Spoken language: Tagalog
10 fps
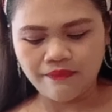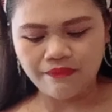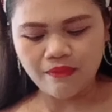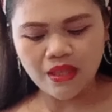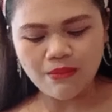
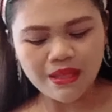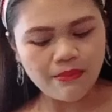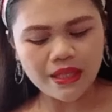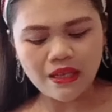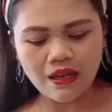
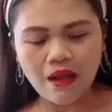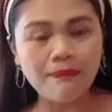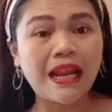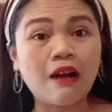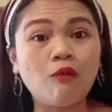madami-dami talaga
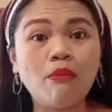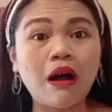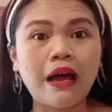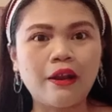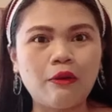pala akong
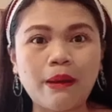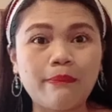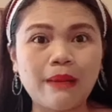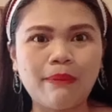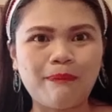mga ano,
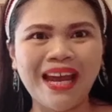papel-papel